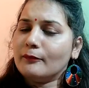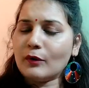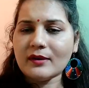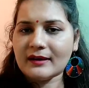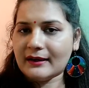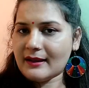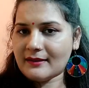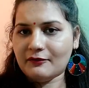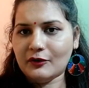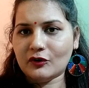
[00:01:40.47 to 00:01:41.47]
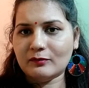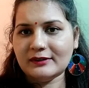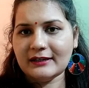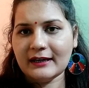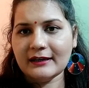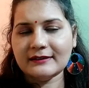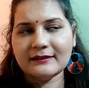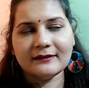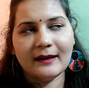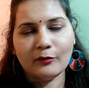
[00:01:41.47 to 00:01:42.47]
बहुत सारी ऐसी वीडियोज़ मिल जाएंगी
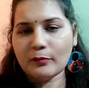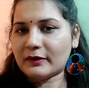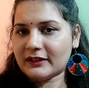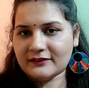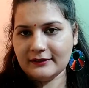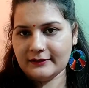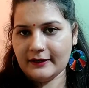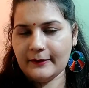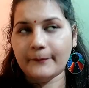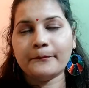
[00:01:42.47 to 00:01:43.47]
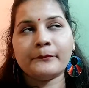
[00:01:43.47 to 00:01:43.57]
जिससे आपको पता चल जाएगा